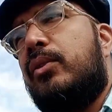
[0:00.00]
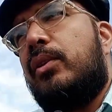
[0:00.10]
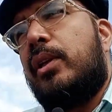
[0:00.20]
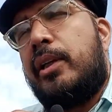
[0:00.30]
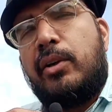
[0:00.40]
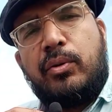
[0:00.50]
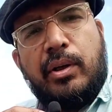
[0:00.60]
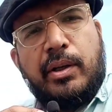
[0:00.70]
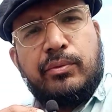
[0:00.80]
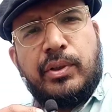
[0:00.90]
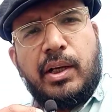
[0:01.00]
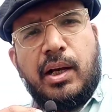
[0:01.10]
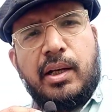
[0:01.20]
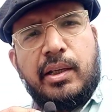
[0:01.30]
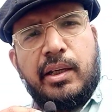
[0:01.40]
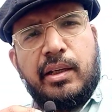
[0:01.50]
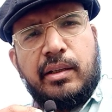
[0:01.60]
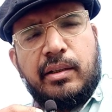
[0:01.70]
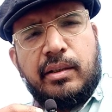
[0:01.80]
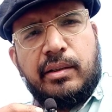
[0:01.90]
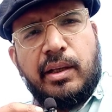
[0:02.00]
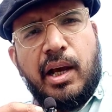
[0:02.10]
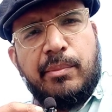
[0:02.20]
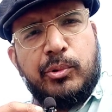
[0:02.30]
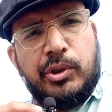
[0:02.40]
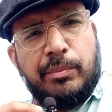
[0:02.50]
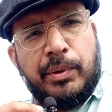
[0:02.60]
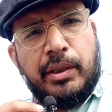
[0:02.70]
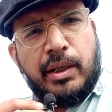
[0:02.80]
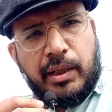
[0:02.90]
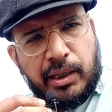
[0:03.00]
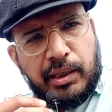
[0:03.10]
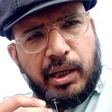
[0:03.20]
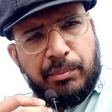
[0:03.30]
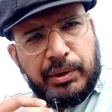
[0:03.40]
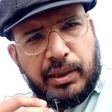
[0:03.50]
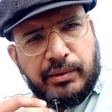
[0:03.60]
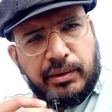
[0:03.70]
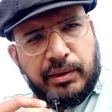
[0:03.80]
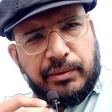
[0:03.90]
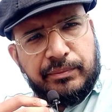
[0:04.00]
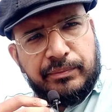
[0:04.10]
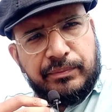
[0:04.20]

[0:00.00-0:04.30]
तो लेडी डॉक्टर ने उनसे कहा कि क्या आप मुझे अपने दादे का नाम बता सकते हैं